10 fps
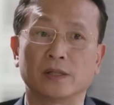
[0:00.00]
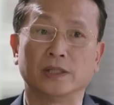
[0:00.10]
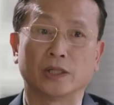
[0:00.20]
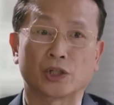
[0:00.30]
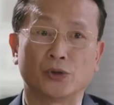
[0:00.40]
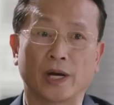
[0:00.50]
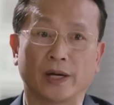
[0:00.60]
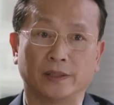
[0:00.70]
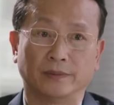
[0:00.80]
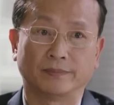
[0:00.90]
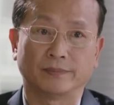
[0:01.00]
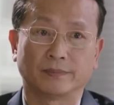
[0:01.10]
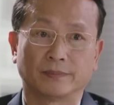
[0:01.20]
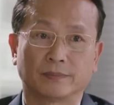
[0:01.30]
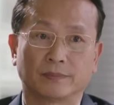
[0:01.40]
涉及大量受害者，
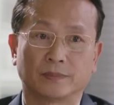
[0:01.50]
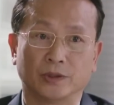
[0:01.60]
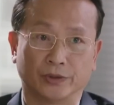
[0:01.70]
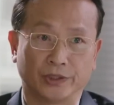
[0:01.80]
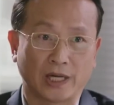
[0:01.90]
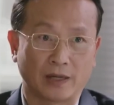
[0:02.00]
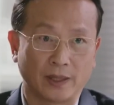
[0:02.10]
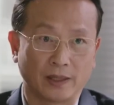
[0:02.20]
有一大